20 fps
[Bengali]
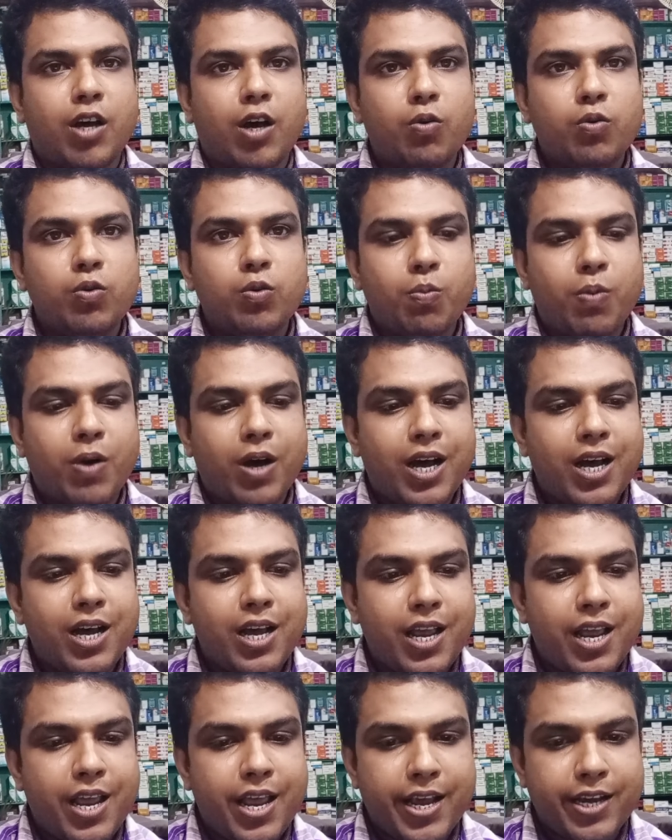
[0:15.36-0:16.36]
দাউদ বা
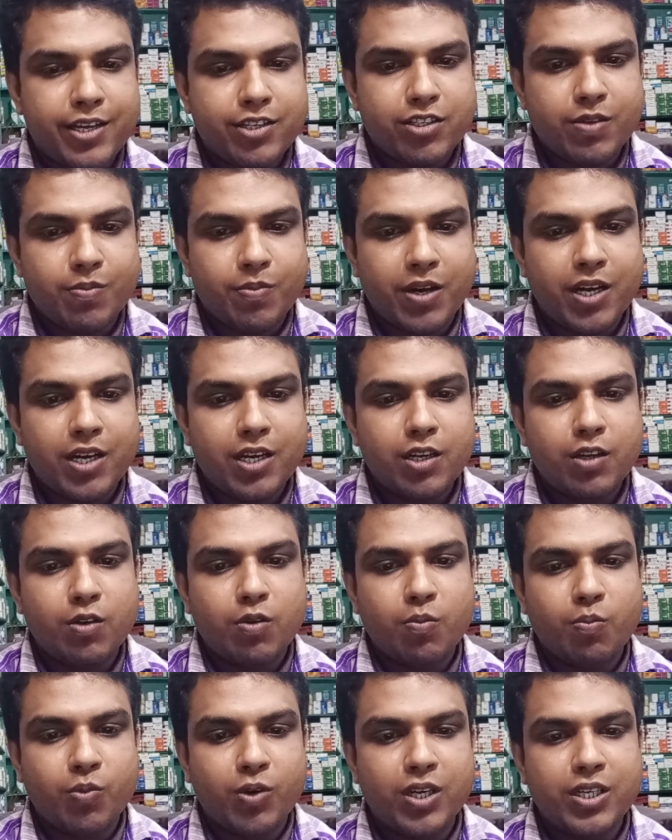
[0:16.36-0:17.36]
একজিমা
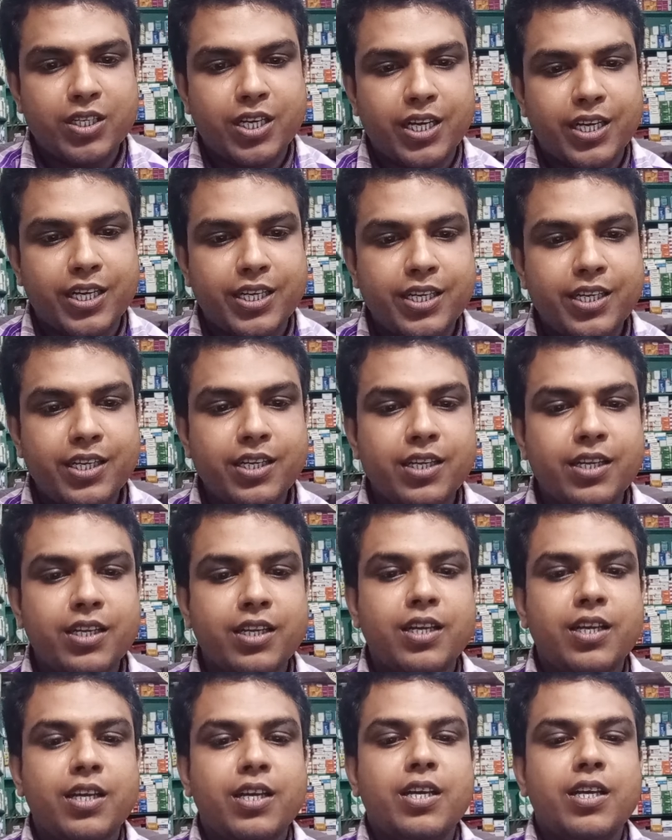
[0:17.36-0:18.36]
বলে থাকি
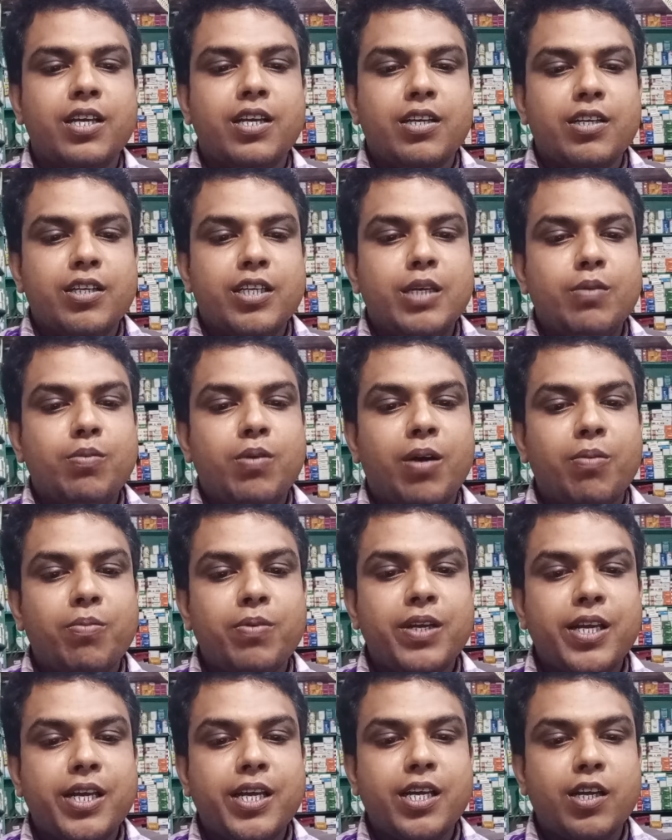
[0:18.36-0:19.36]

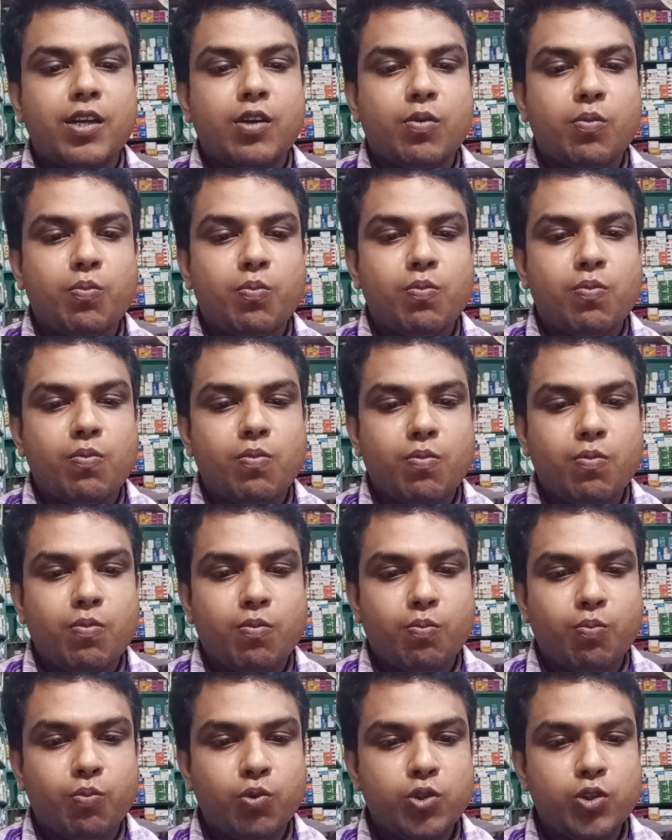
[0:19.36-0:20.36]
কিভাবে
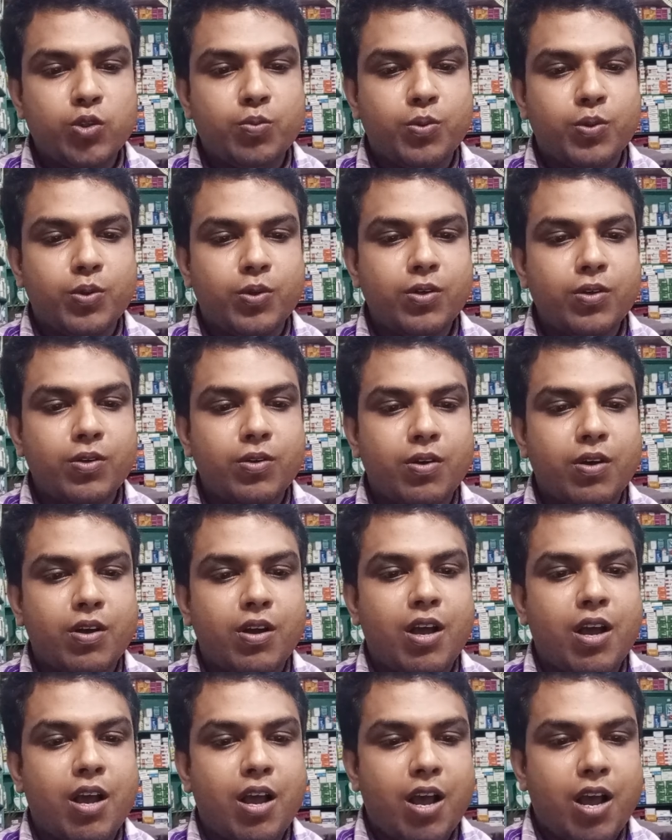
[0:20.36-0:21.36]
বুঝবো
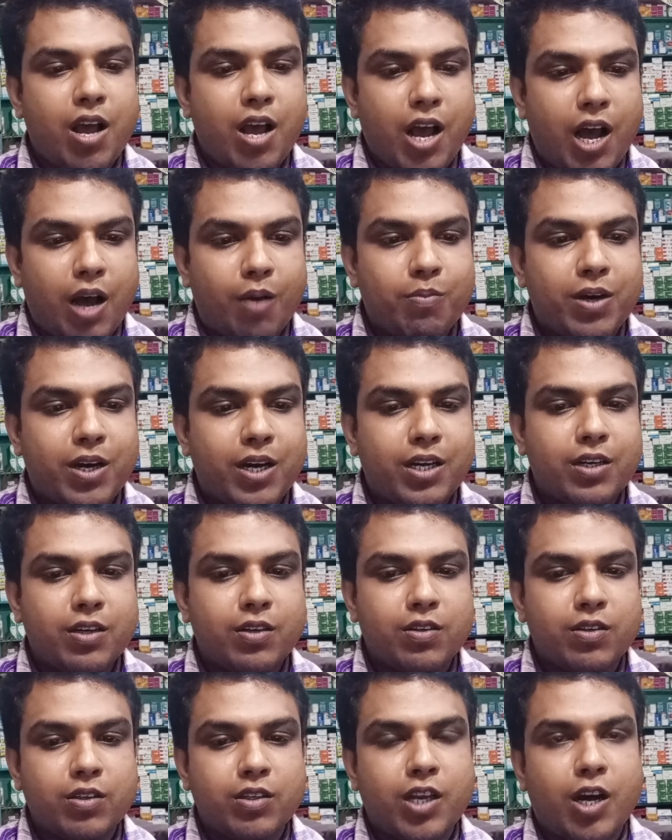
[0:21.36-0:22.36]
আমার
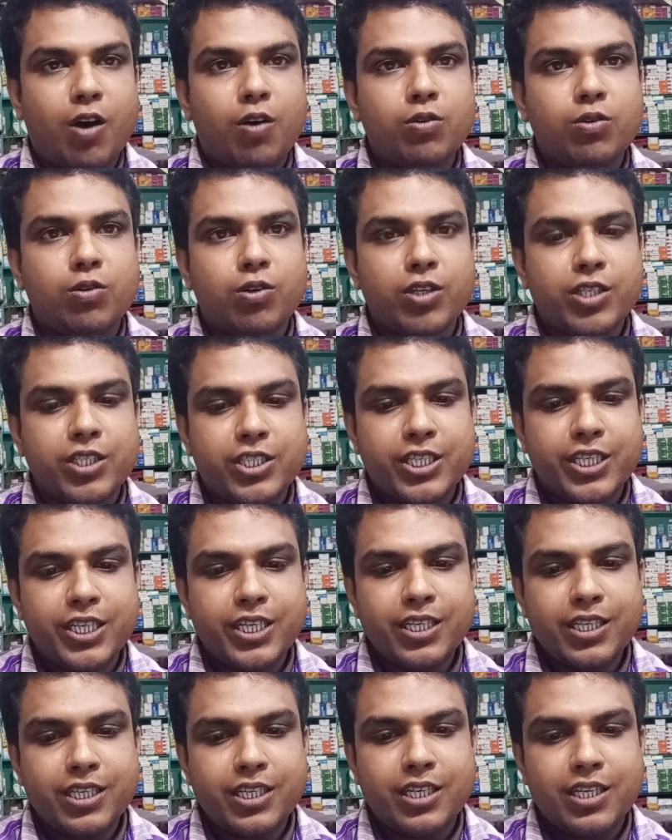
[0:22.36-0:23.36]
দাউদ হয়েছে
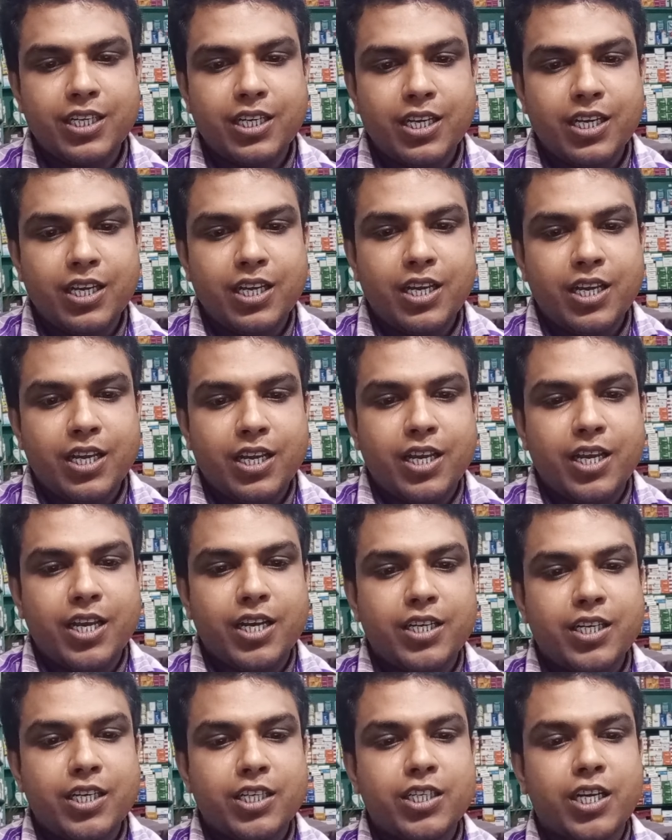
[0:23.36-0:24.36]

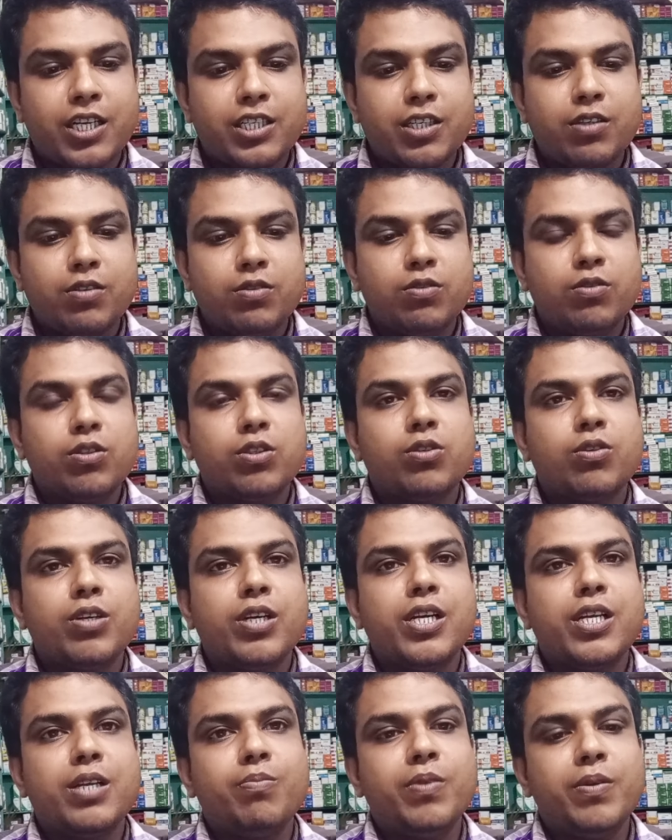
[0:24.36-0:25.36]
এটা সাধারণত
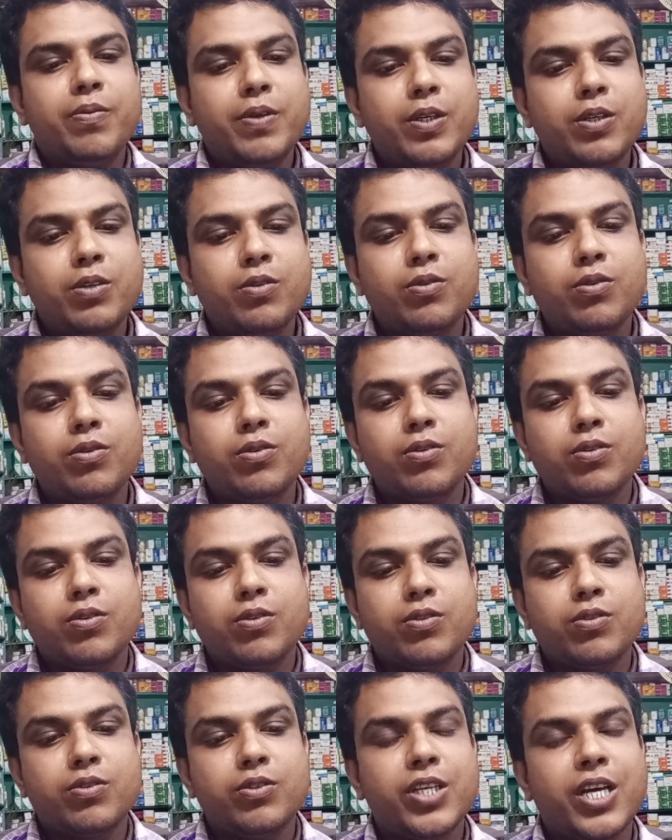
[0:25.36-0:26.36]
শরীরের বিভিন্ন
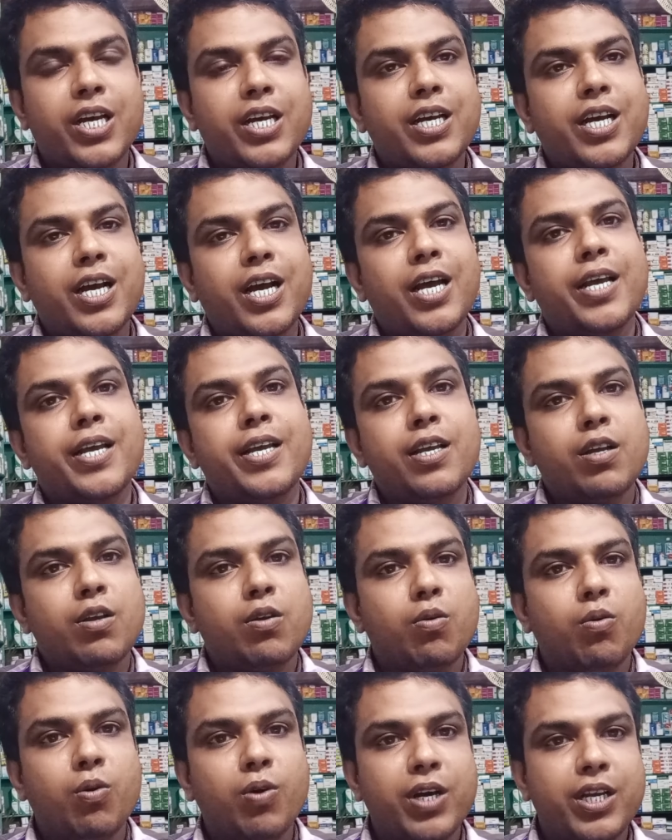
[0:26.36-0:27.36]
জায়গায়
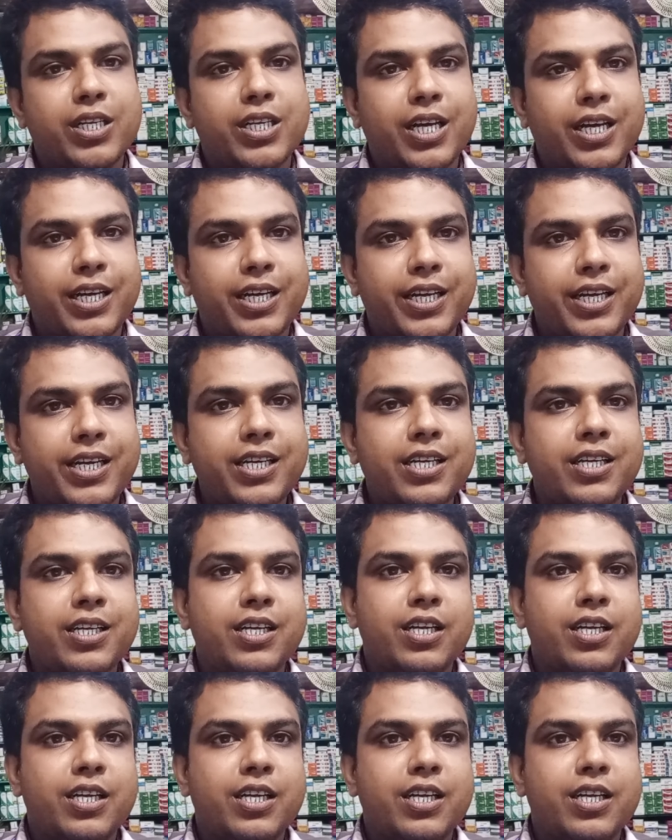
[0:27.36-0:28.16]
হয়ে থাকে